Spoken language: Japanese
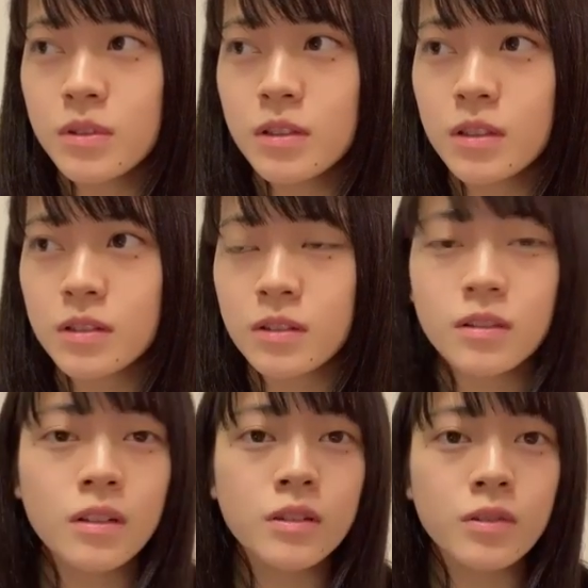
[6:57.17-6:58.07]
しかった
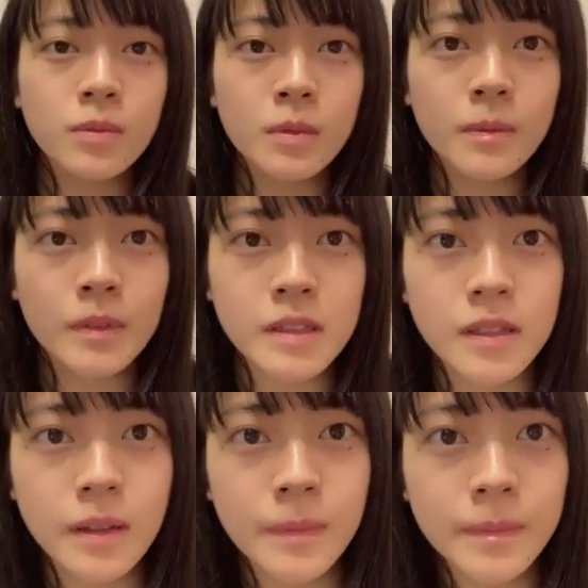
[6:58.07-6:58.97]
なって思います
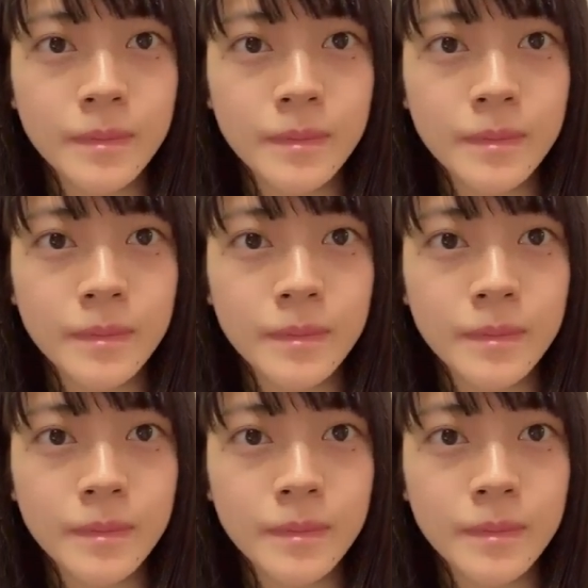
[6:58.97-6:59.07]
ね。